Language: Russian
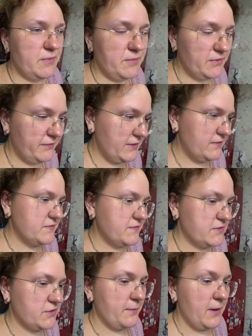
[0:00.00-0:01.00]
мы Матвея не
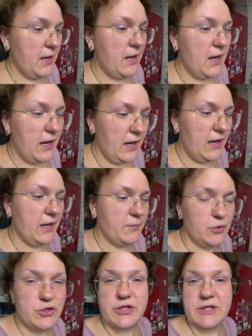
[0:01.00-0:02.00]
взвешим. А
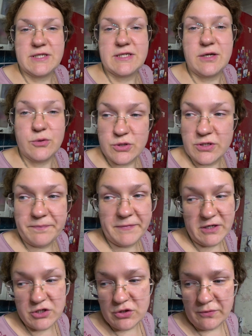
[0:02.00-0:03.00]
больше нас с Алешей.
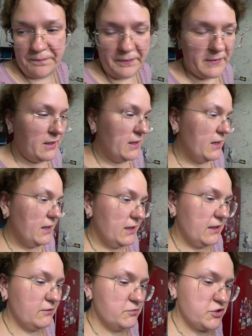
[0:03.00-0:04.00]
Так что,
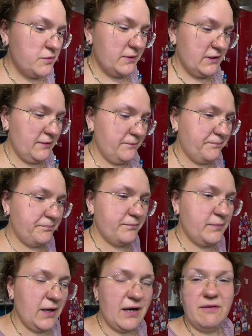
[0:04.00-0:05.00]
в общем, она
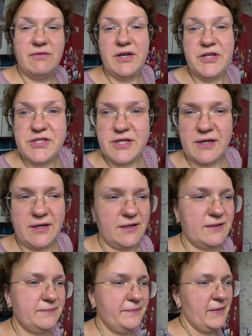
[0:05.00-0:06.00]
пока в
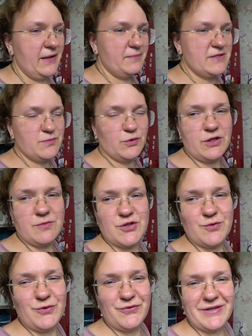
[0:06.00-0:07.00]
лидерах. Посмотрим,
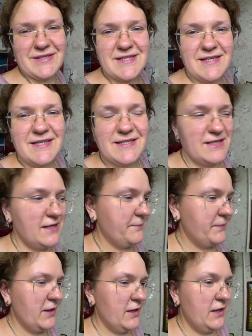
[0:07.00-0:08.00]
что будет в конце недели.
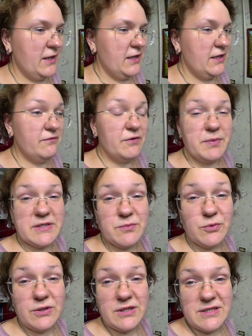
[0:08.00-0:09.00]
И вы
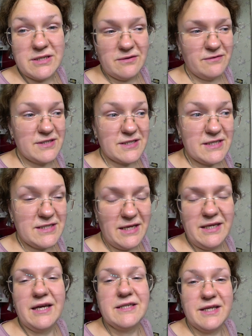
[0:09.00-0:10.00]
посмотрите
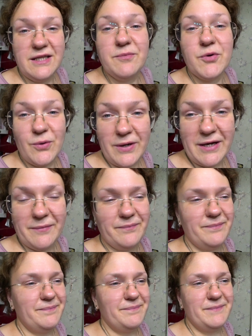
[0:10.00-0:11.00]
воскресенье отдельным роликом.
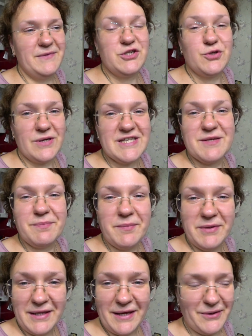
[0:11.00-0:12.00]
Еще раз
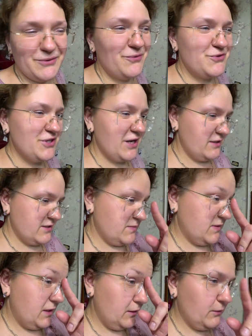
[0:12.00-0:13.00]
напоминаю, кто вчера не
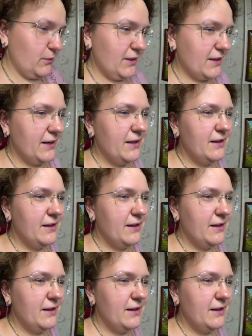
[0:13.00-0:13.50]
смотрел ролик,